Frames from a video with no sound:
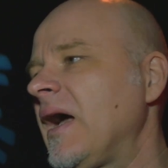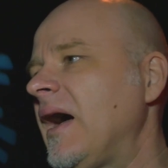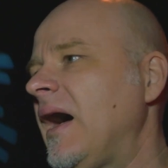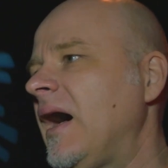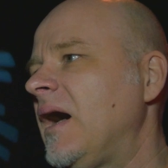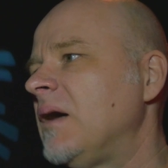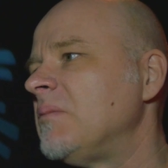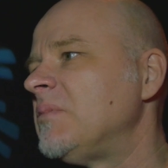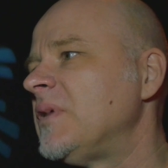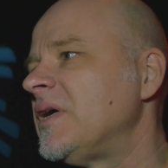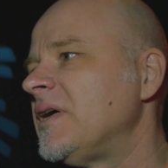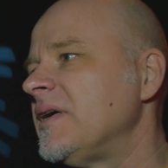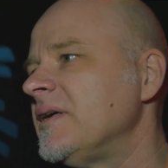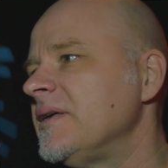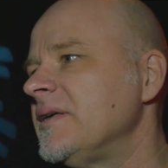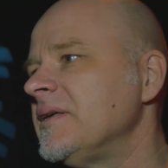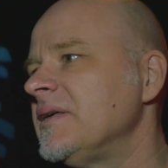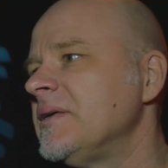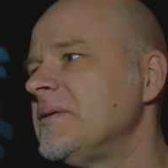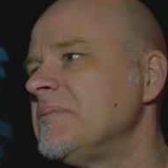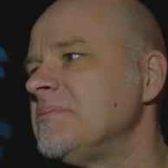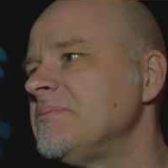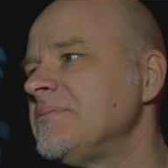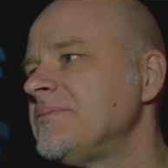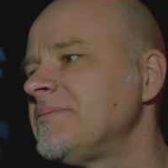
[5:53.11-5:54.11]
Aber
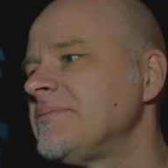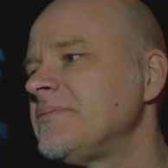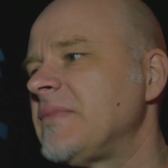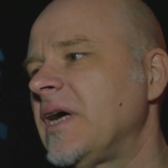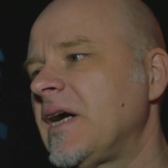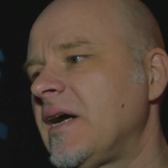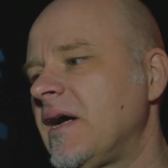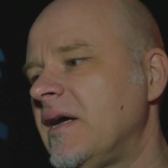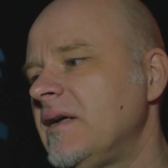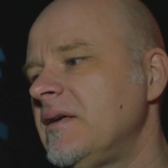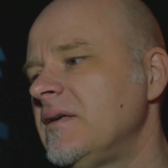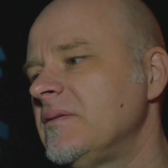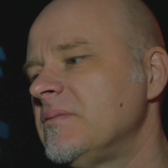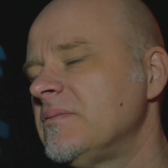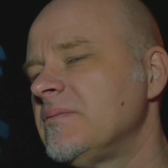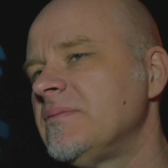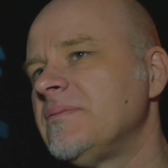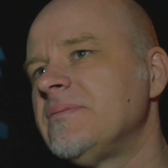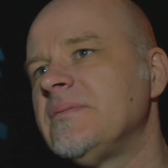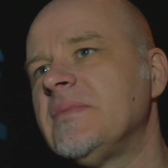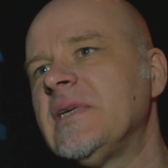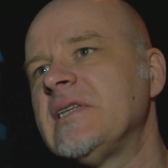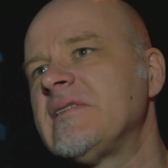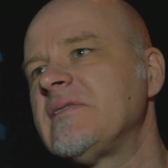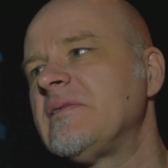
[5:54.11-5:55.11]
ähm, man kann. Ihnen
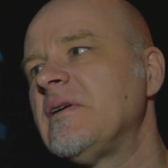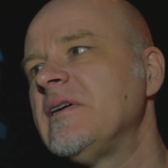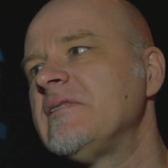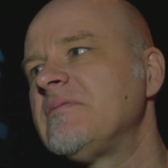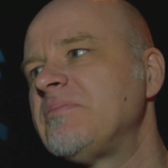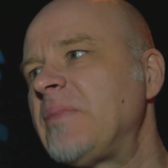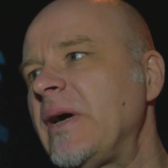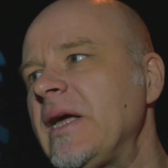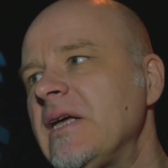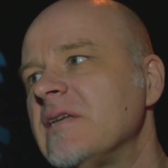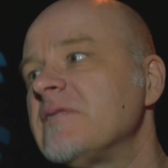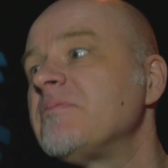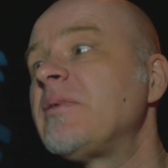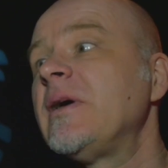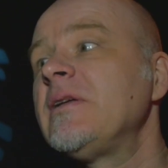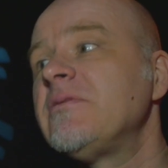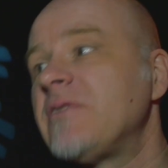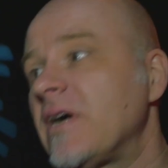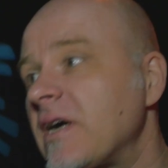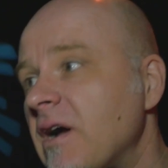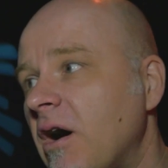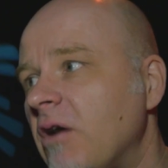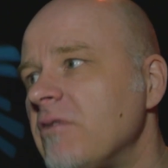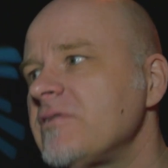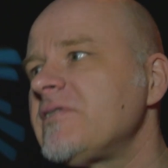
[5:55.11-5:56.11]
nichts, es, es, bringt, es bringt
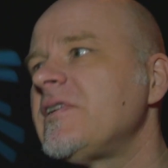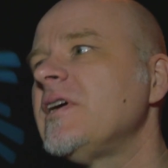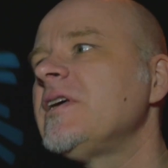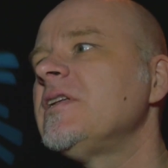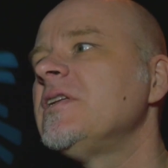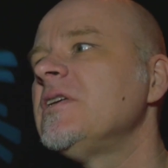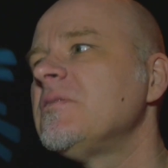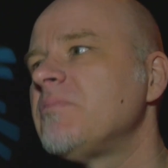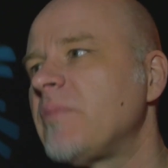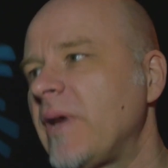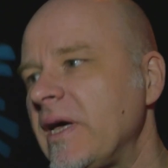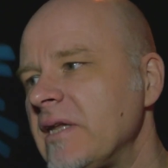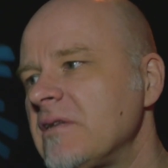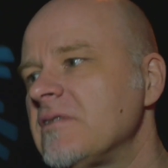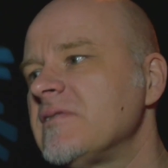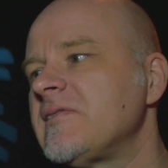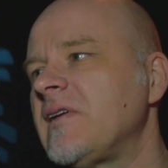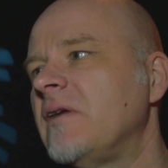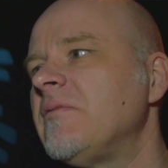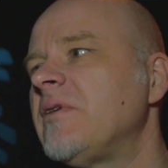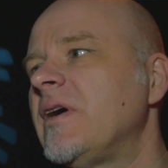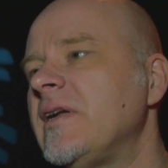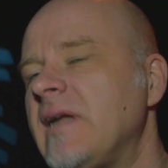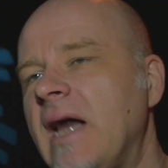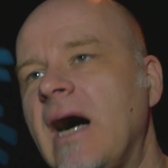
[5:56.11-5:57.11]
Verkaufstechnik, bringt es
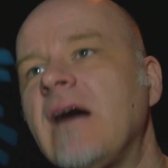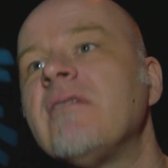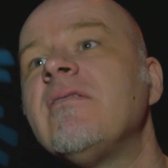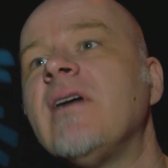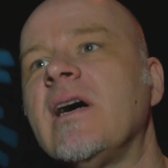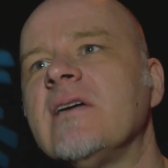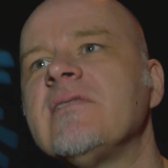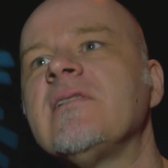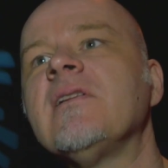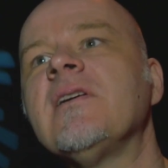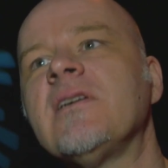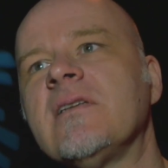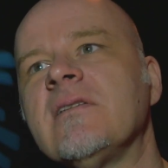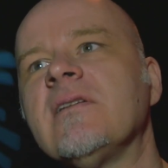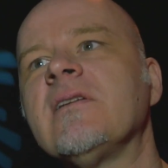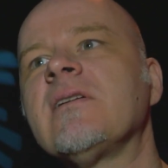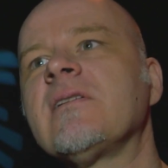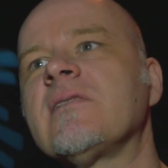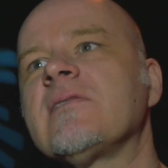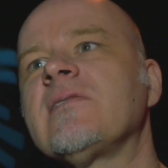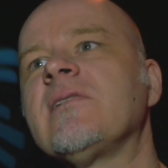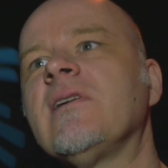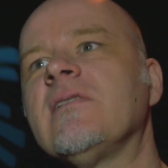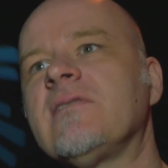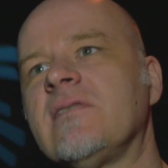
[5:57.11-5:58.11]
einfach nachweislich
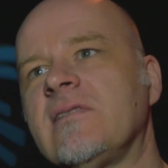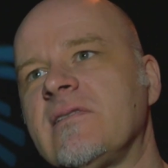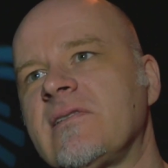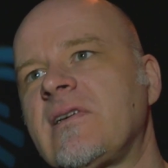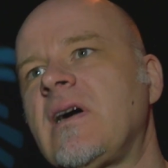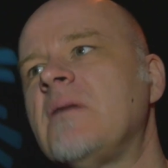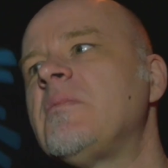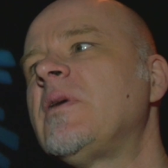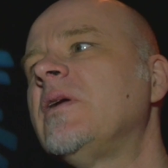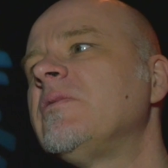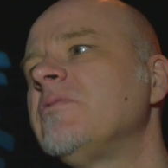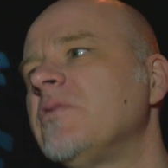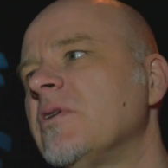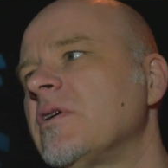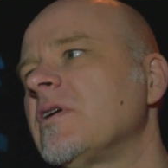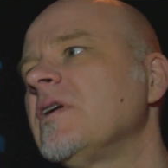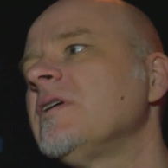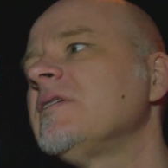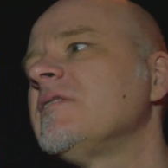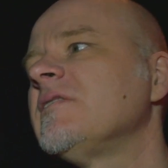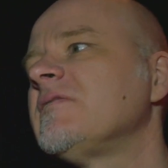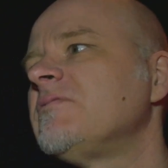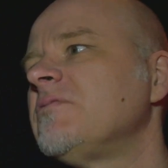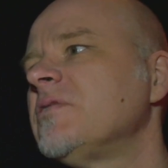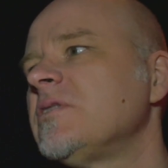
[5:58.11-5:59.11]
nichts. Also das kann man
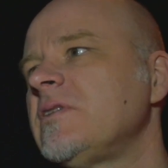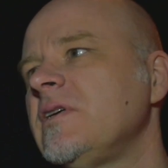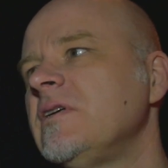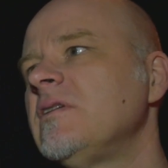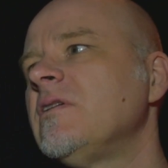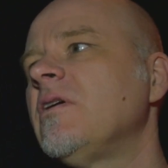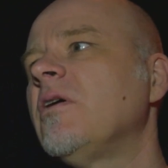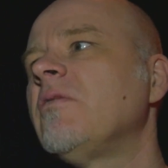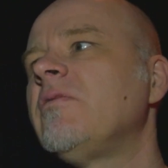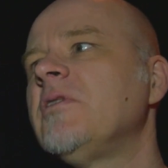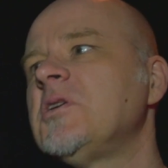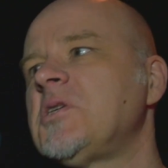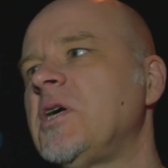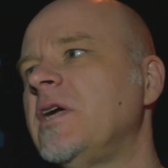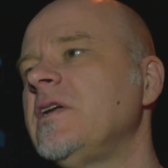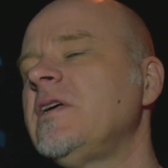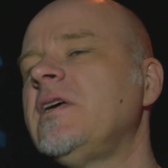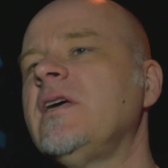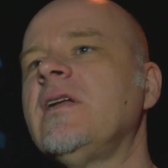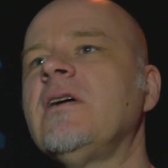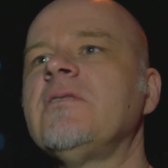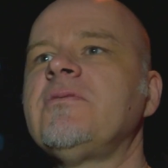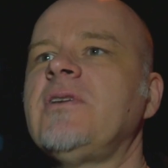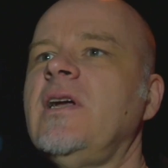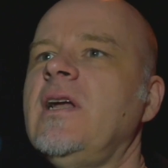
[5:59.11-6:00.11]
wirklich, das wird Ihnen auch wahrscheinlich
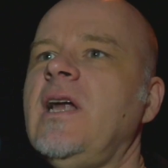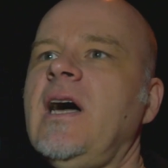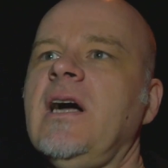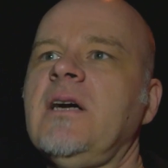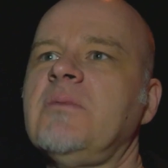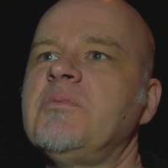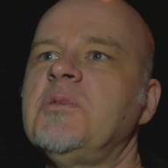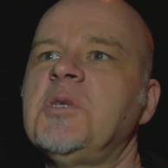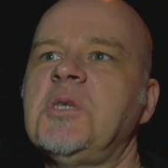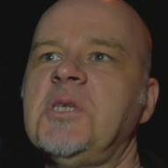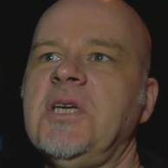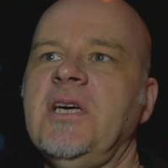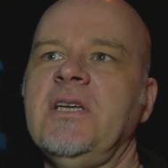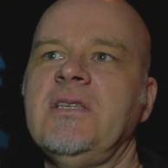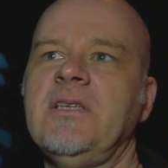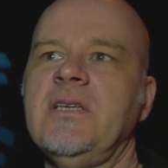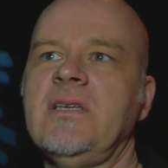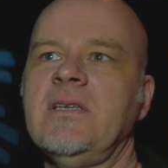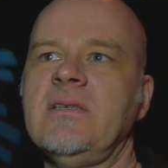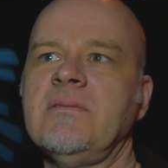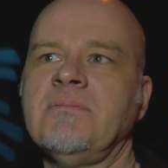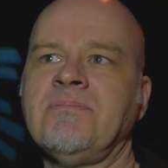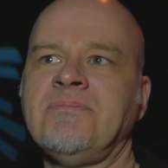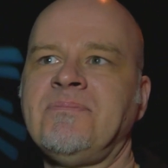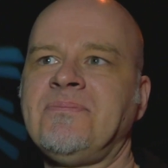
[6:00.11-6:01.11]
jeder Verlag
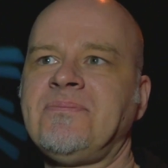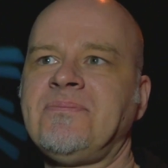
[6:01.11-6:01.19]
bestätigen.